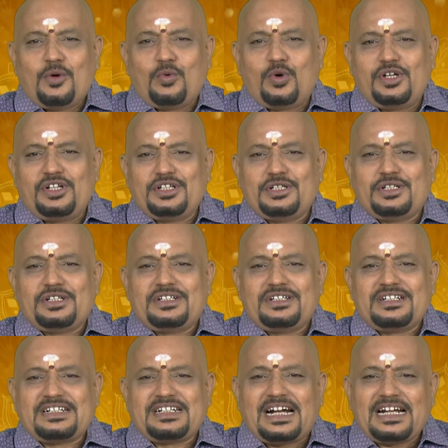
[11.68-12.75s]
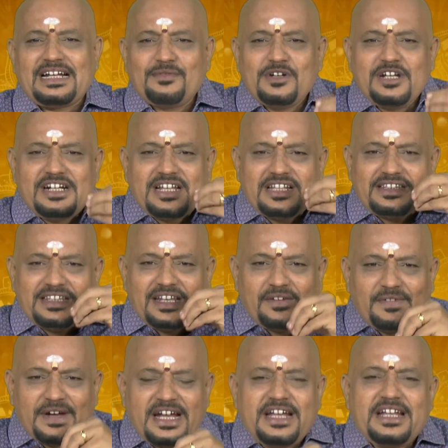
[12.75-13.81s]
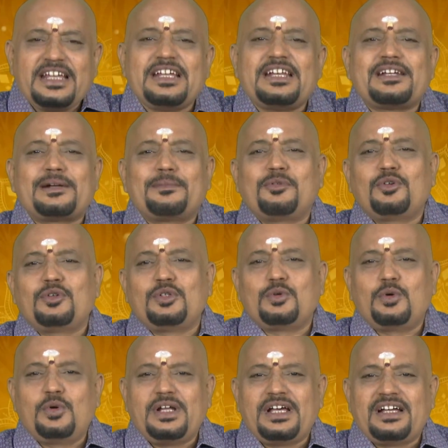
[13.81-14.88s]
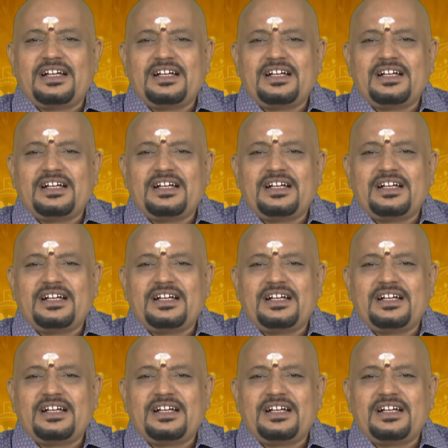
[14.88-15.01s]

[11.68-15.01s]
ஒரு கடவுளிடத்தில் வேண்டுகின்ற போது கூட